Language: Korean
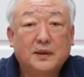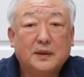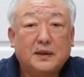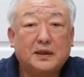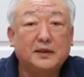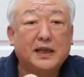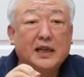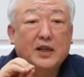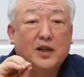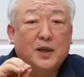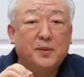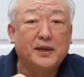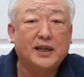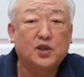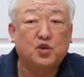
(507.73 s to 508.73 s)
근데
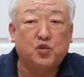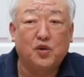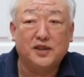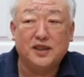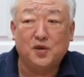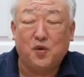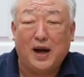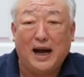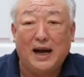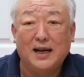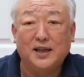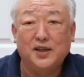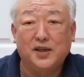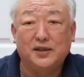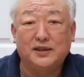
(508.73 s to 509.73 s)
여러분에게 주어진
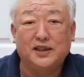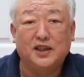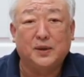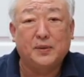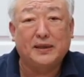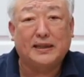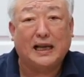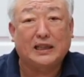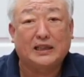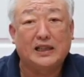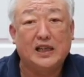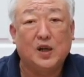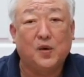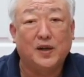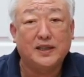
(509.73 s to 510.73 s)
환경은 여러분이
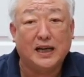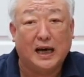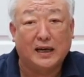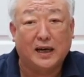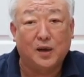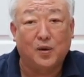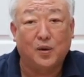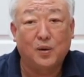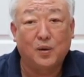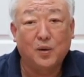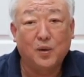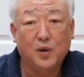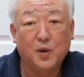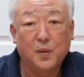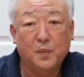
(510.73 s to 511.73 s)
다스리려고 하지 않아요.
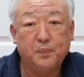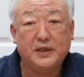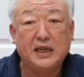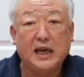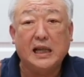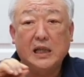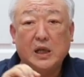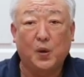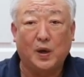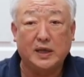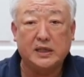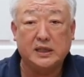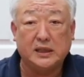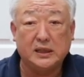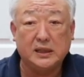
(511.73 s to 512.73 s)
피하려고
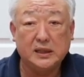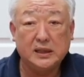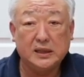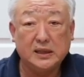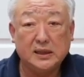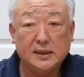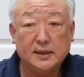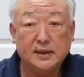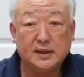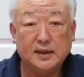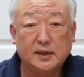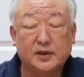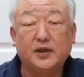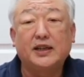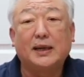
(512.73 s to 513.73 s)
하지.
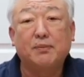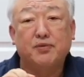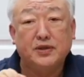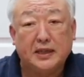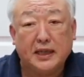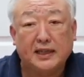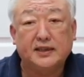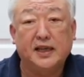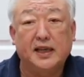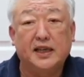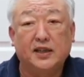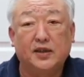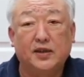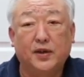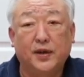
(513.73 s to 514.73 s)
그러니까 문제가
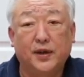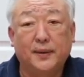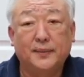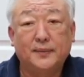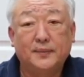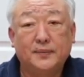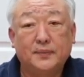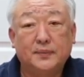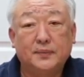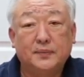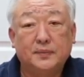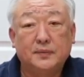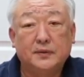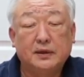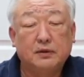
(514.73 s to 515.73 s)
생기는 거예요.
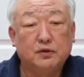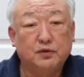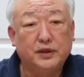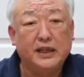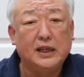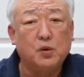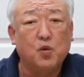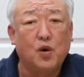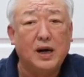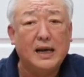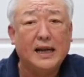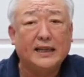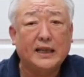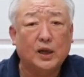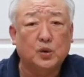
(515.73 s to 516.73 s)
우리는
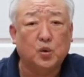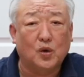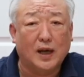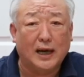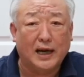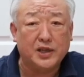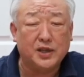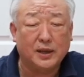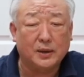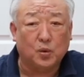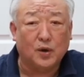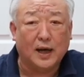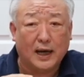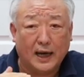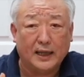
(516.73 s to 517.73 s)
원래대로 돌아가셔,
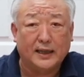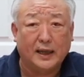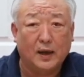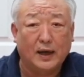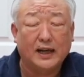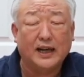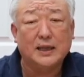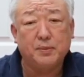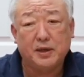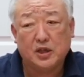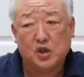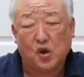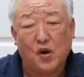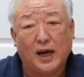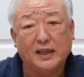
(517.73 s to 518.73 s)
돌아가야 돼 하나님이
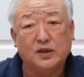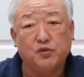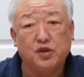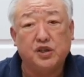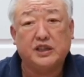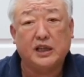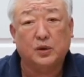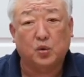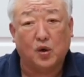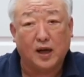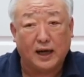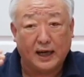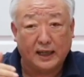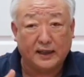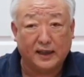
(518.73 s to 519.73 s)
정한 위치대로
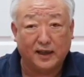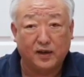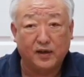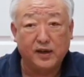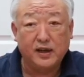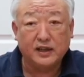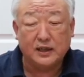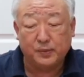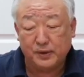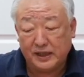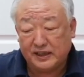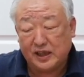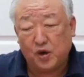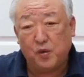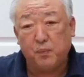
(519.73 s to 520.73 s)
돌아가야 돼요.
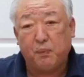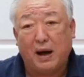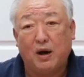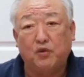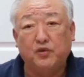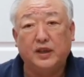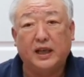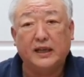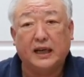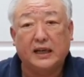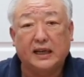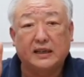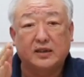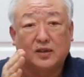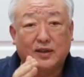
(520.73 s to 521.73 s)
그분이 세운 바운다리
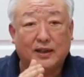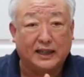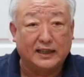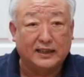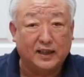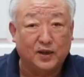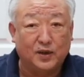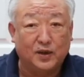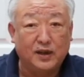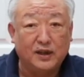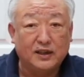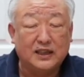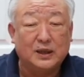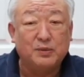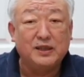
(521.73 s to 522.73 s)
안에 들어가야 돼요.
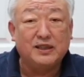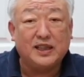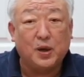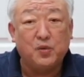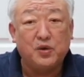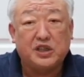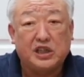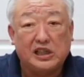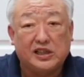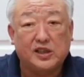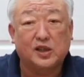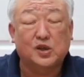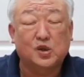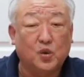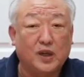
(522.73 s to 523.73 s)
그분이 세운
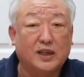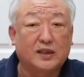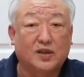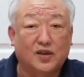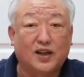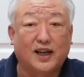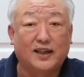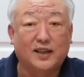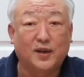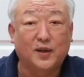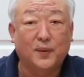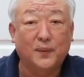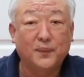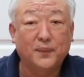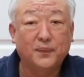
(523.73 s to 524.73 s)
질서 속에 들어가야 돼요.
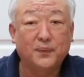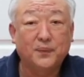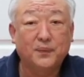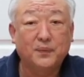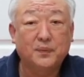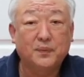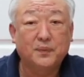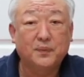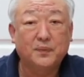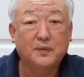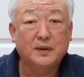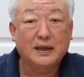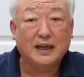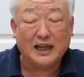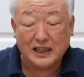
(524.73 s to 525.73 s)

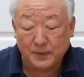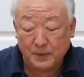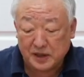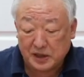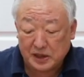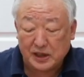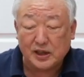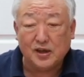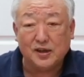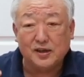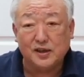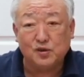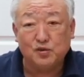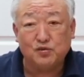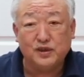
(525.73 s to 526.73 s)
하나님은
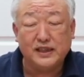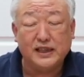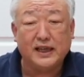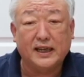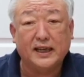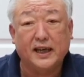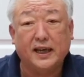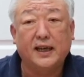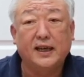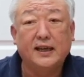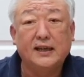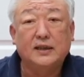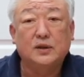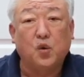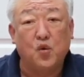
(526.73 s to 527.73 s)
이거를 우리에게
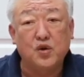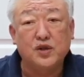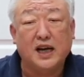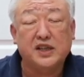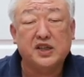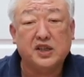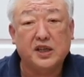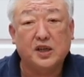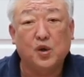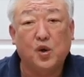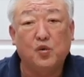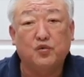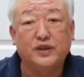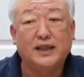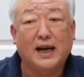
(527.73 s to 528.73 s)

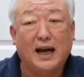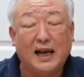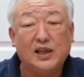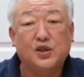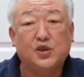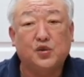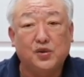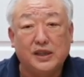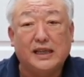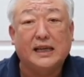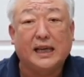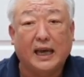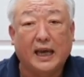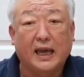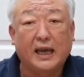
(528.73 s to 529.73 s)
동작시키고 우리가 할 수
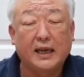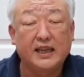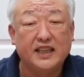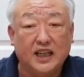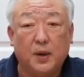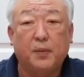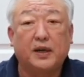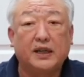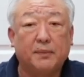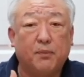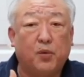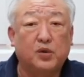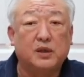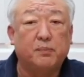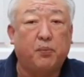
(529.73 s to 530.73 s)
있게 잃어버린
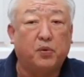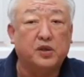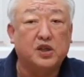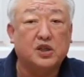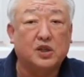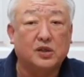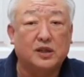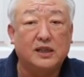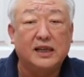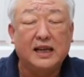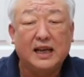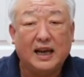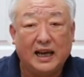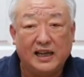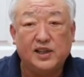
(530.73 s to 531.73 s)
모든 포지션을
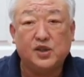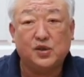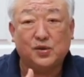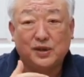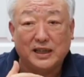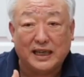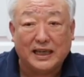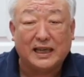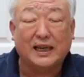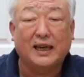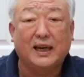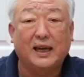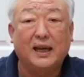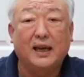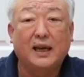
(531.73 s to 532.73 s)
할 수
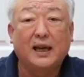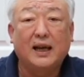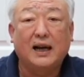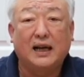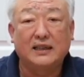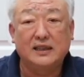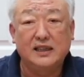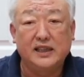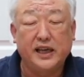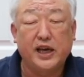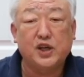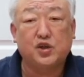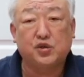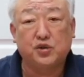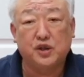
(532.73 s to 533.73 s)
있게 아들
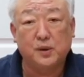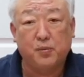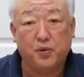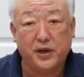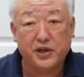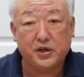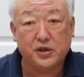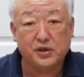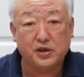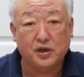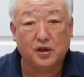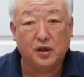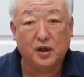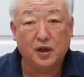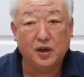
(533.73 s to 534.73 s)
예수를
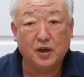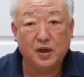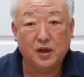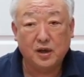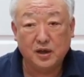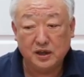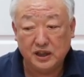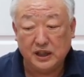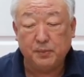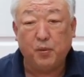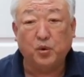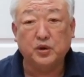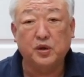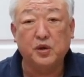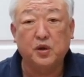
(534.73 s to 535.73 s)
보내셔서 이
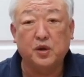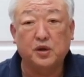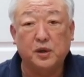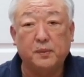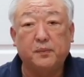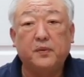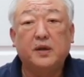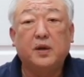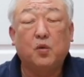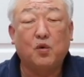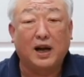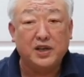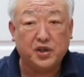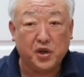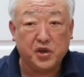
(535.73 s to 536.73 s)
모든 것을
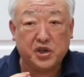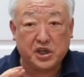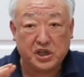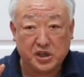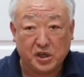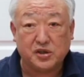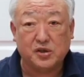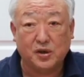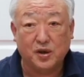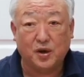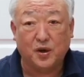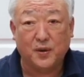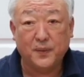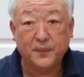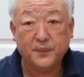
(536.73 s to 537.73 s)
완성시키셨어요.